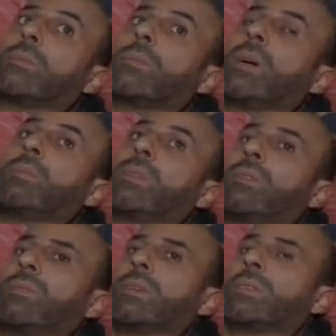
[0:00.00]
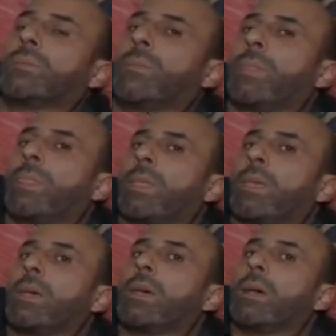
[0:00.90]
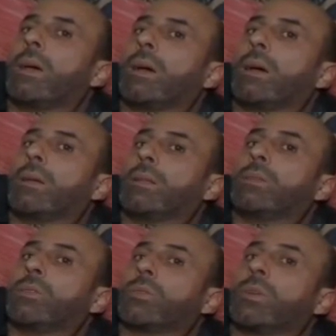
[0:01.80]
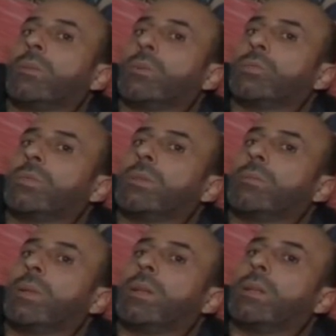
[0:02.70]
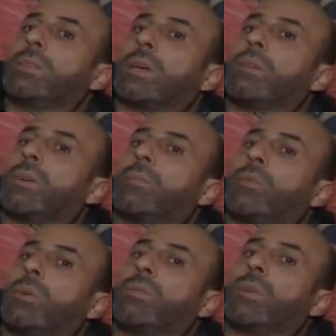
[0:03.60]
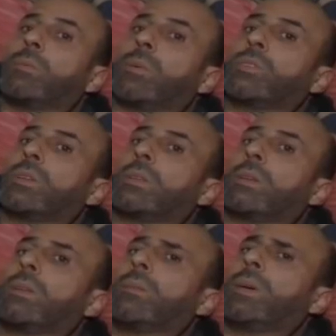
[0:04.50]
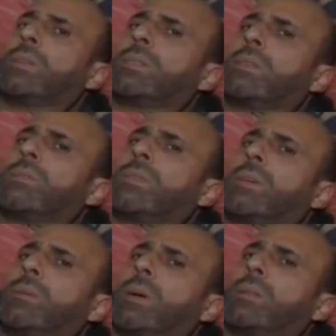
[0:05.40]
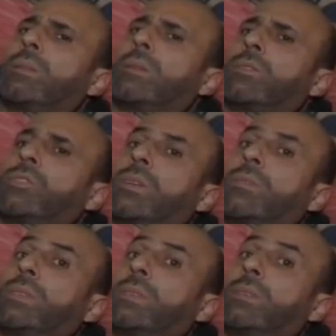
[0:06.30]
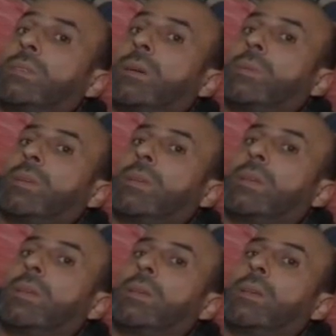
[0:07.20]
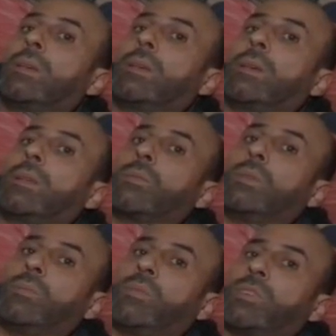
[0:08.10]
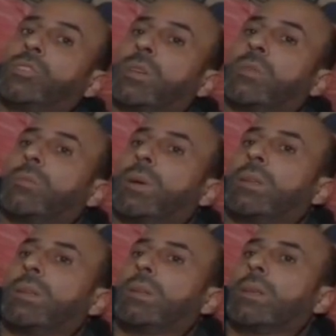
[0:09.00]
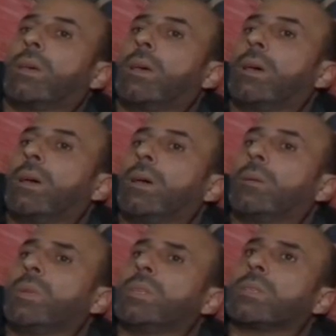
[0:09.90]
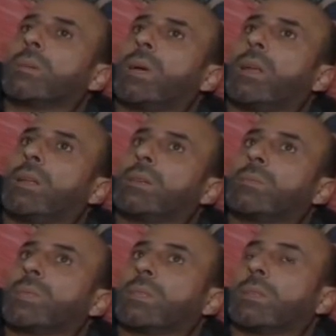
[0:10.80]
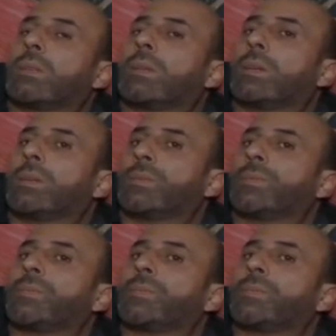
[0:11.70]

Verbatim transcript: ما عم بتنفس الدكتورين الموجودين بالاسعاف عملوها فورا مباشره يعني ما حسيت فيها بعد رجع نفسي نظامي طول المفجر وبعدين بالاستقبال على قسم الصدريه